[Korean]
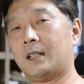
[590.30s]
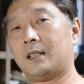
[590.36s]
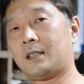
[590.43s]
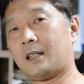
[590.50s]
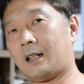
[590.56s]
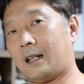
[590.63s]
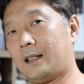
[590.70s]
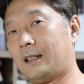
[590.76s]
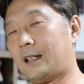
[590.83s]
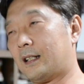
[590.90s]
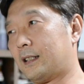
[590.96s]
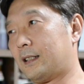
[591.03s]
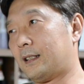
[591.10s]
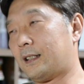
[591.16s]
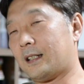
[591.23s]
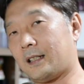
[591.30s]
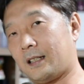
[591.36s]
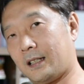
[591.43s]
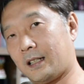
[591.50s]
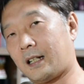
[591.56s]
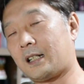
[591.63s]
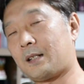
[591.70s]
잘 안 되는 이제
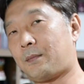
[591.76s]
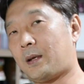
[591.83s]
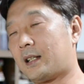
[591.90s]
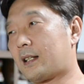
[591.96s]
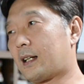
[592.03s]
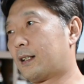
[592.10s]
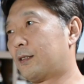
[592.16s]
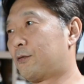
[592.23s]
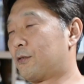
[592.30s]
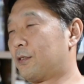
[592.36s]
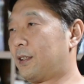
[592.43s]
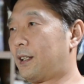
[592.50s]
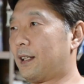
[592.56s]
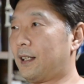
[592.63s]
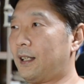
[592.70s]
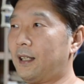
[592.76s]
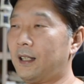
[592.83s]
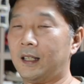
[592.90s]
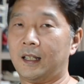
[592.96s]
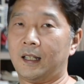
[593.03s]
여러 가지 패착을 두는데